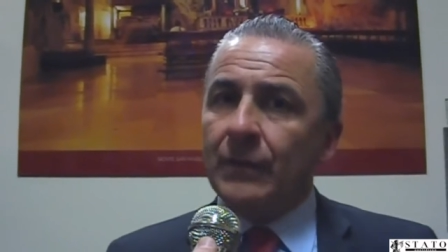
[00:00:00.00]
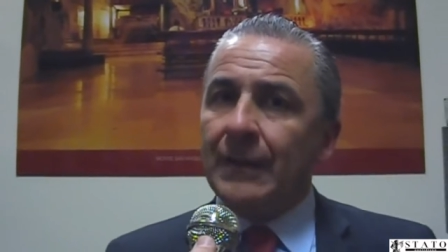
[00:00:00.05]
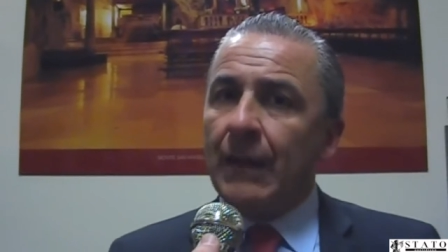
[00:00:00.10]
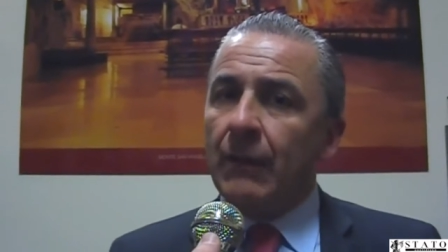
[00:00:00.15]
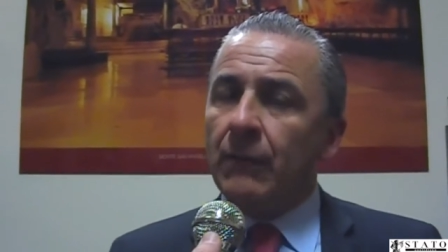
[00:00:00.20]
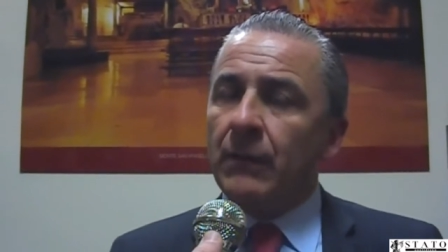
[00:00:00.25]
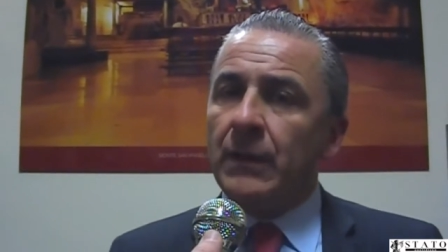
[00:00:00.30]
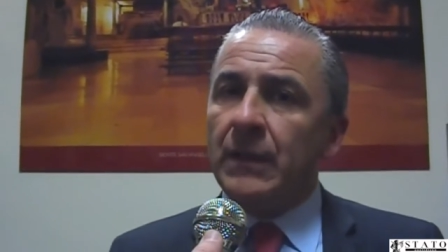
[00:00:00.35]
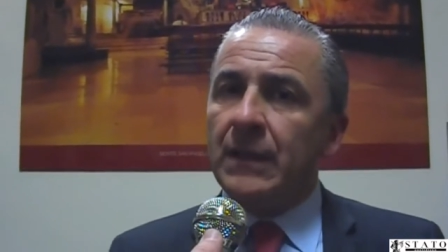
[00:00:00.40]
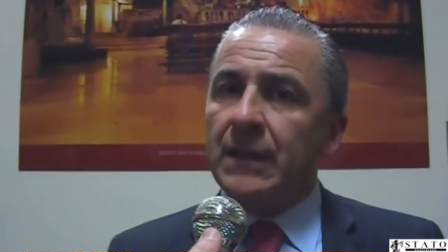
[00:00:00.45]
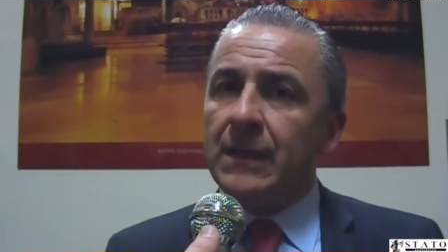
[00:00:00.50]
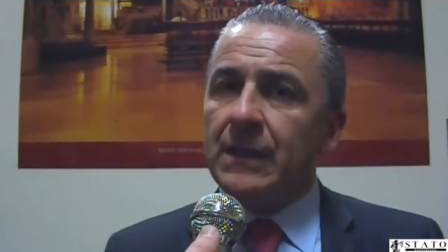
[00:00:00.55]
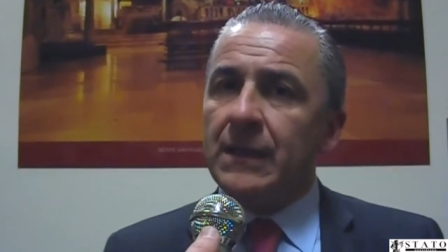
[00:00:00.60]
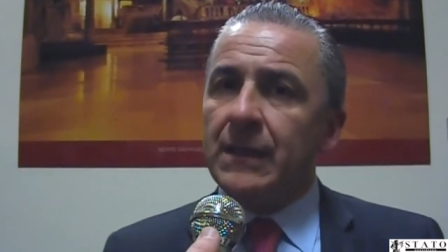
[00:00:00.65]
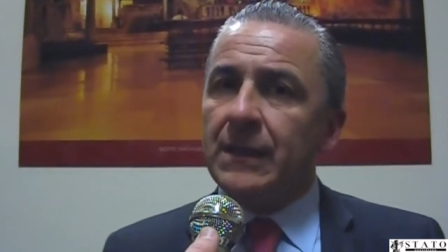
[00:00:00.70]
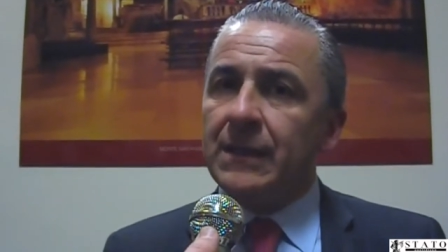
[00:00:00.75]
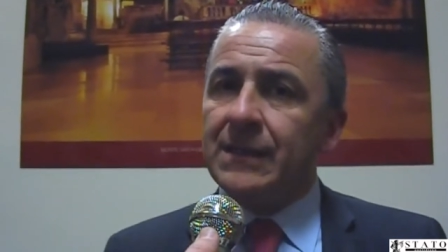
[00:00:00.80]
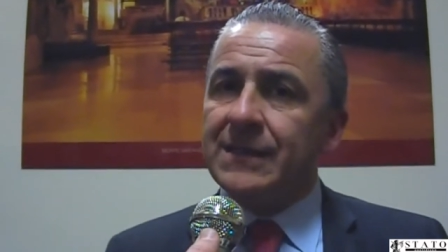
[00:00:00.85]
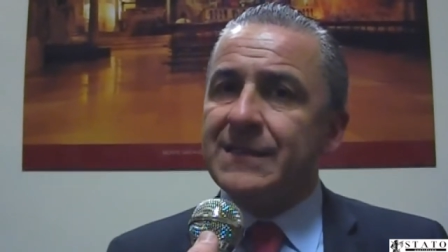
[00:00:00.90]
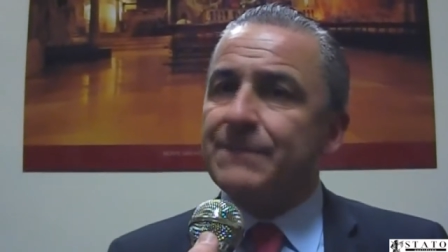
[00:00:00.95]
da
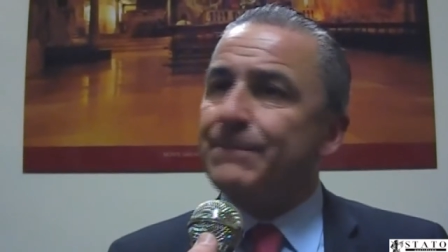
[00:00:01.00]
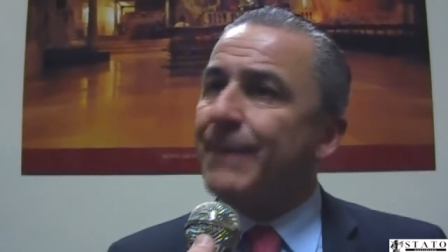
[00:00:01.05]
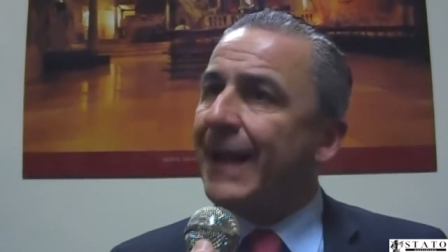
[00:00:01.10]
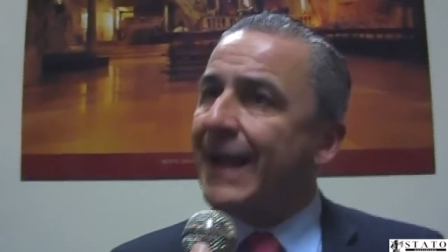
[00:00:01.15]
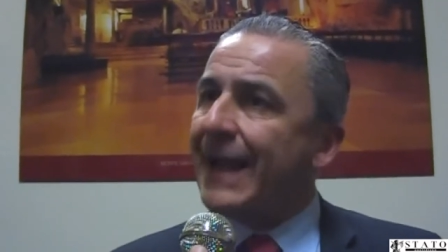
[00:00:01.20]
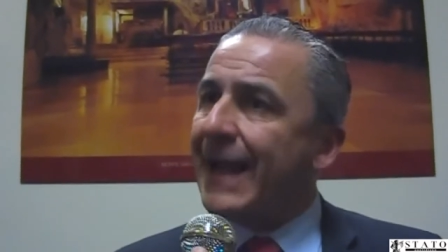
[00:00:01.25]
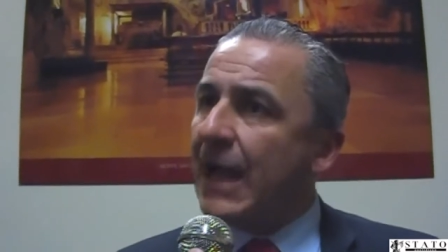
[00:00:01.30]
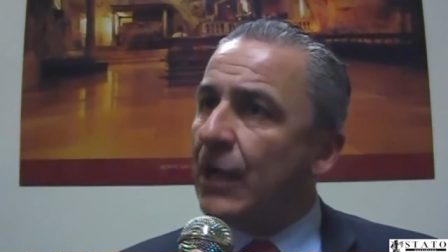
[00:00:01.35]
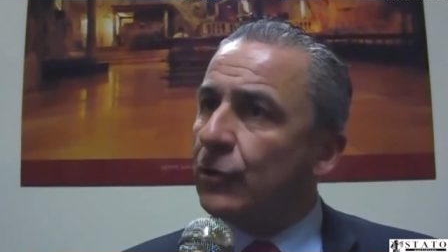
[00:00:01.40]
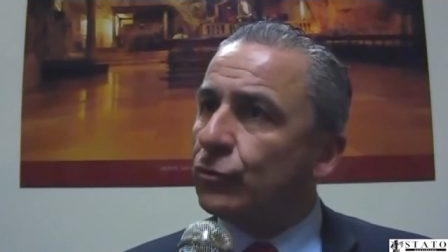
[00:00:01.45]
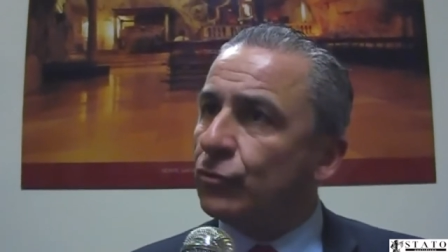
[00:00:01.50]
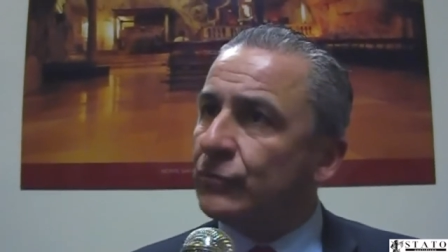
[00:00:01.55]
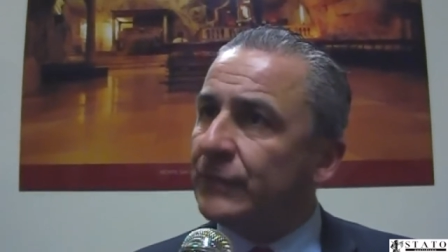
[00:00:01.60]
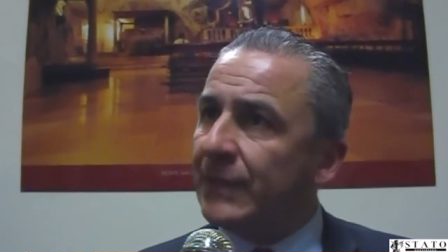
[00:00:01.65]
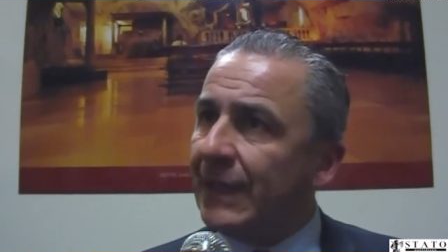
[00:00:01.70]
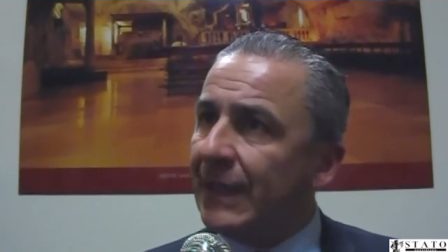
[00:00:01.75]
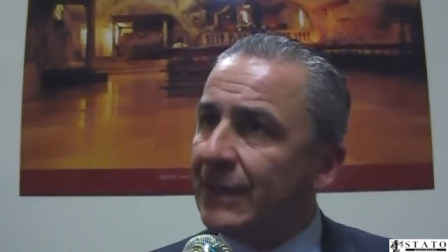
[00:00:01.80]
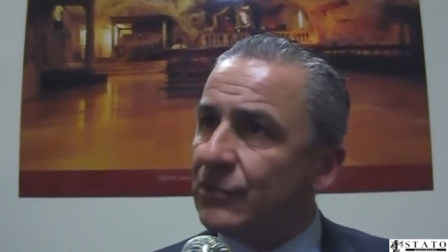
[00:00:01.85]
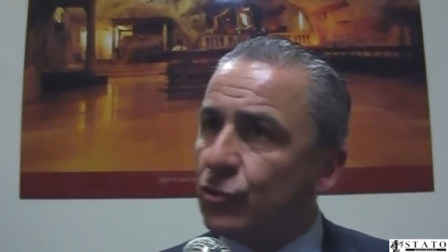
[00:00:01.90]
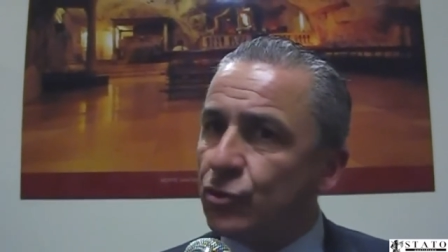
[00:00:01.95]
ogni spaccato
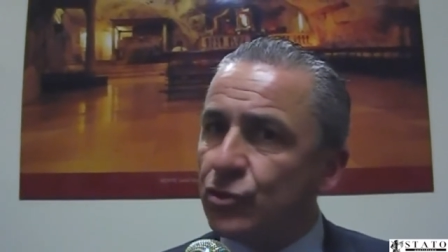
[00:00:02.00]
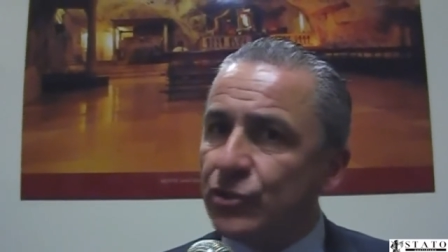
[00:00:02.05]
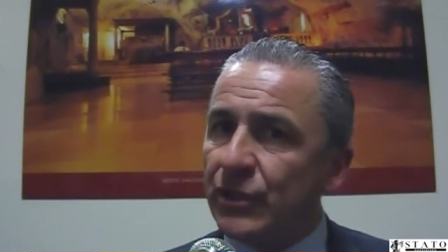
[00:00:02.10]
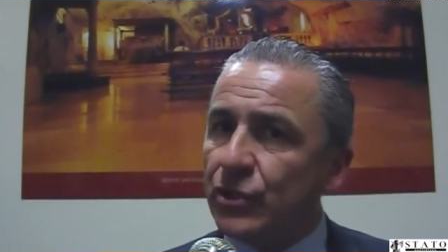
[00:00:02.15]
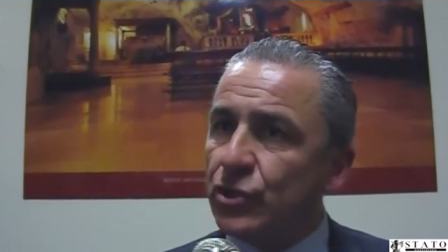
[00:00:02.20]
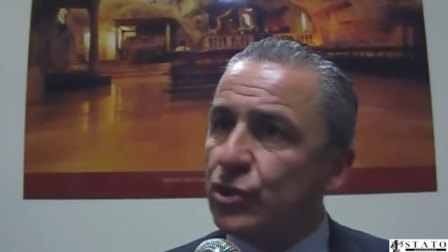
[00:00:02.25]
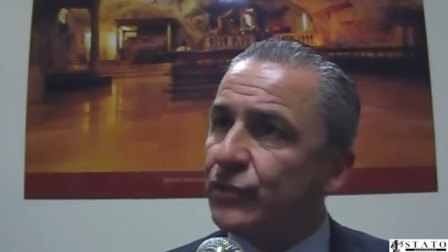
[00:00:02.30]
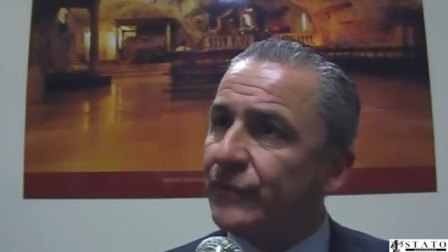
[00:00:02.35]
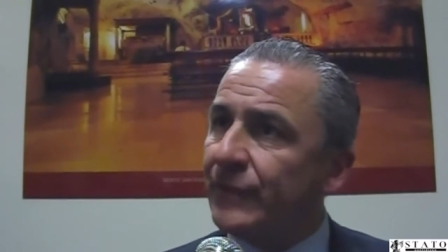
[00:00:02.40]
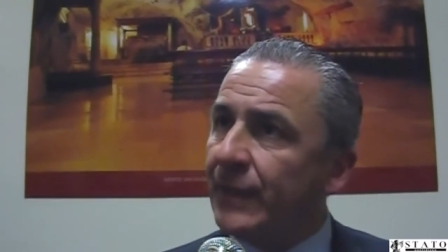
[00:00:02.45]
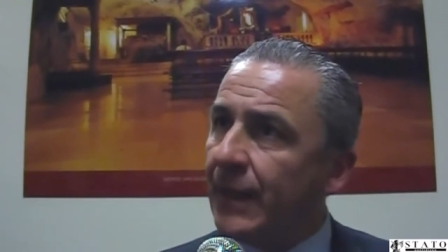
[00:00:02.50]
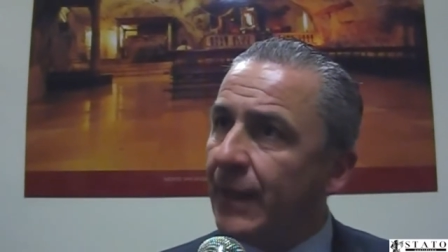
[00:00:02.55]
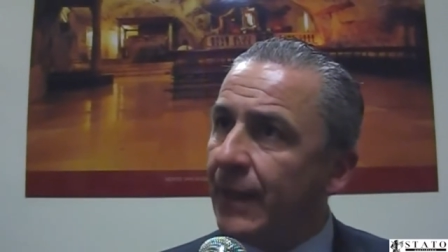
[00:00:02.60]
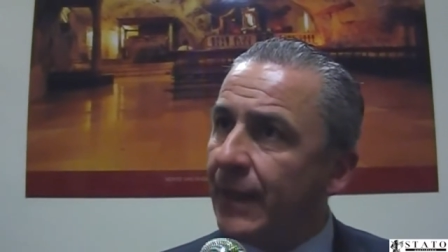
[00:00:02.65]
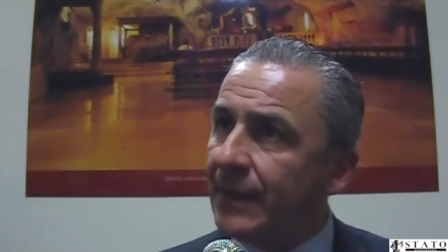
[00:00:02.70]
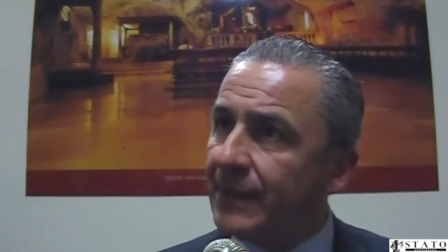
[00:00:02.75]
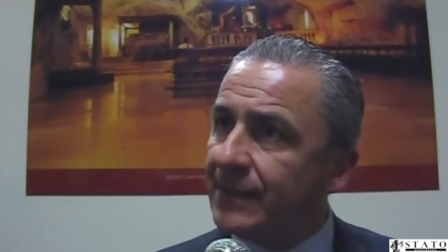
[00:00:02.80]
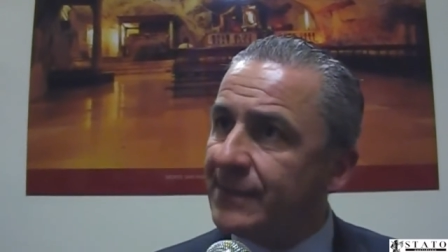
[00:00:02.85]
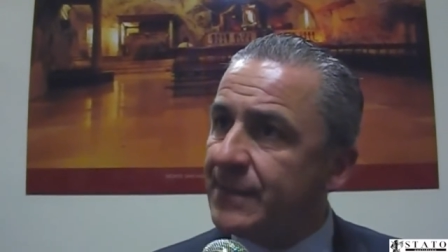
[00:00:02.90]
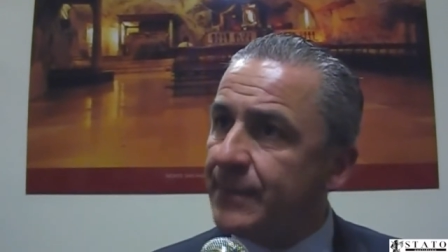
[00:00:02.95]
della società
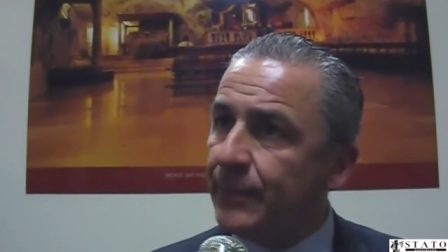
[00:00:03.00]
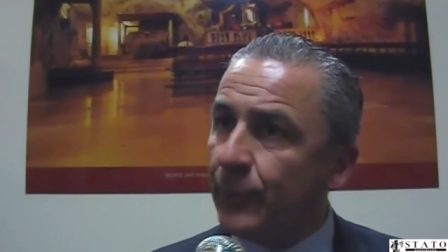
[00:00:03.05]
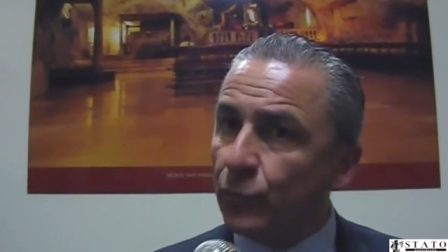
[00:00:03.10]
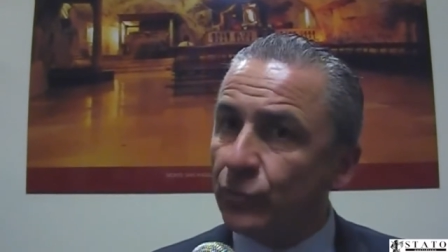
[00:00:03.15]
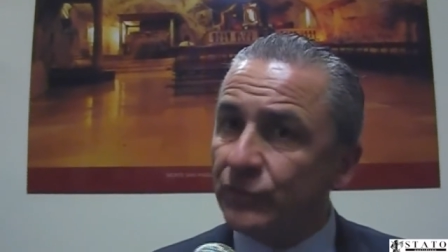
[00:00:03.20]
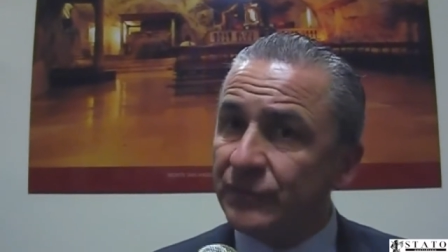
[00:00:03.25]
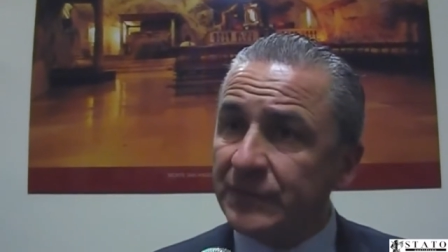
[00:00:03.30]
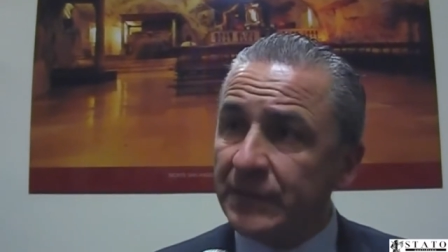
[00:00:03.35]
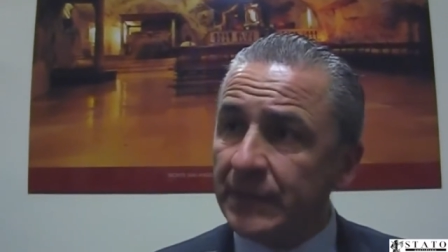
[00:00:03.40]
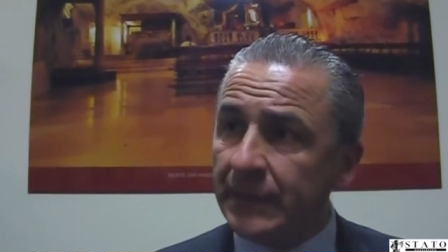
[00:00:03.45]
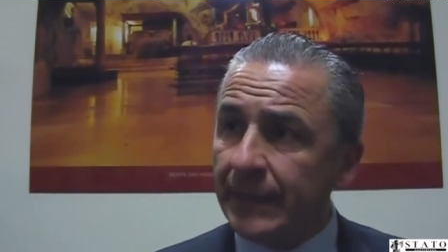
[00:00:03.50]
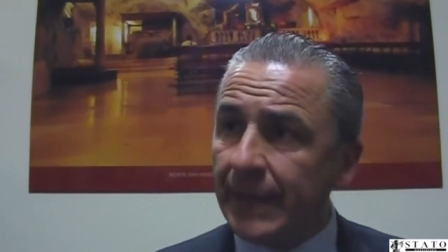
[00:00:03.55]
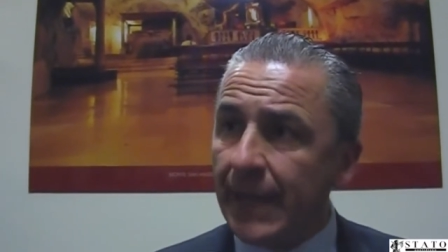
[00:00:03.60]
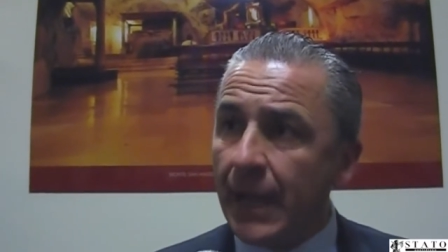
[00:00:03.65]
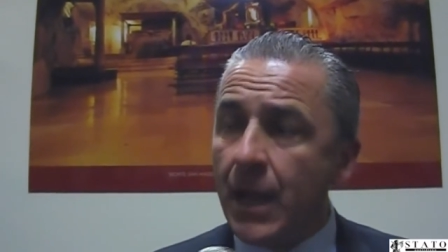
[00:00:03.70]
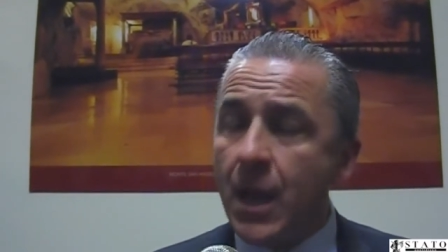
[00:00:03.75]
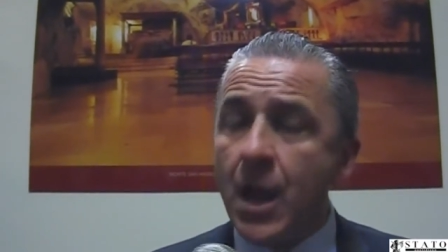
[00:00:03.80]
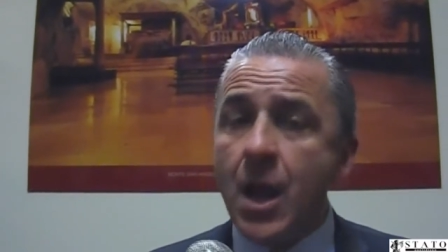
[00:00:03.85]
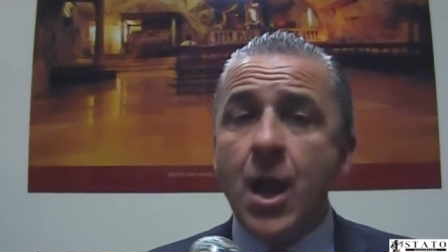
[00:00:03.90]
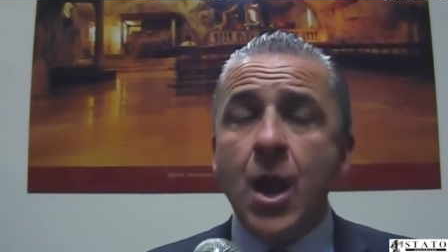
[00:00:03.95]
civile si pontina.